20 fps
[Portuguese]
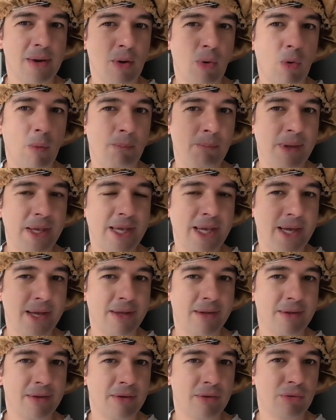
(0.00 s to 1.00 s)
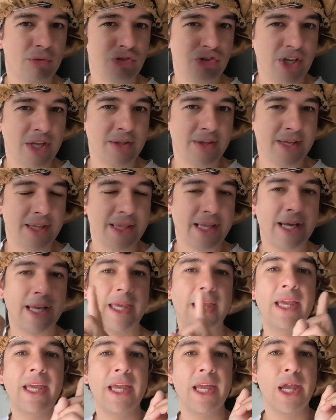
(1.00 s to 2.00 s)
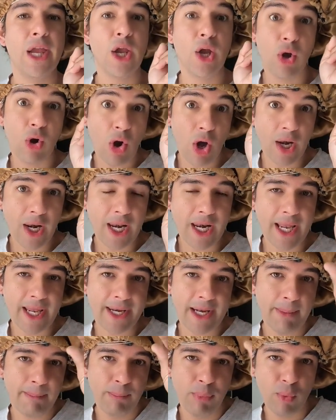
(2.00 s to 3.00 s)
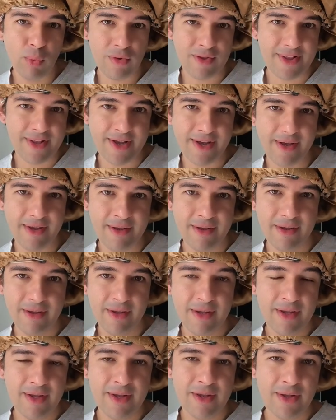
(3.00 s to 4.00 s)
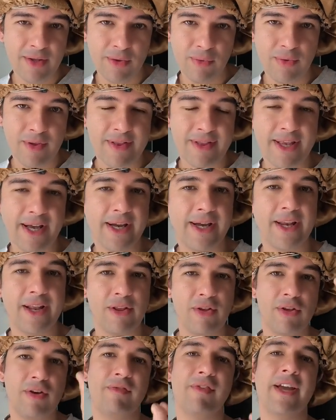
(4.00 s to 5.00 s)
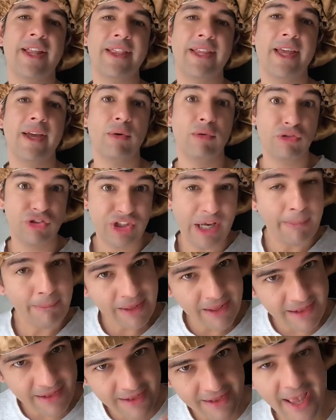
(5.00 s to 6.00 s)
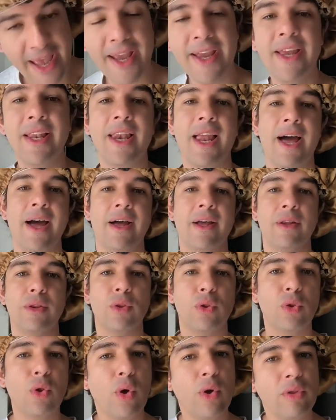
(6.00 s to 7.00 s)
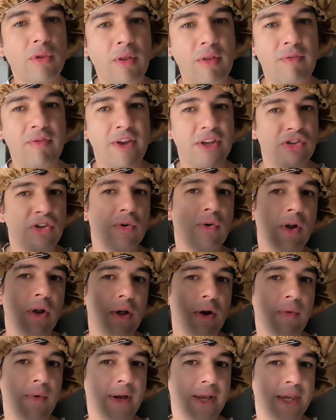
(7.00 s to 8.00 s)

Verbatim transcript: Copia do jeito que tá aqui, cola lá na busca do Instagram, só vai ter eu. Já me segue lá. Todos os vídeos eu coloco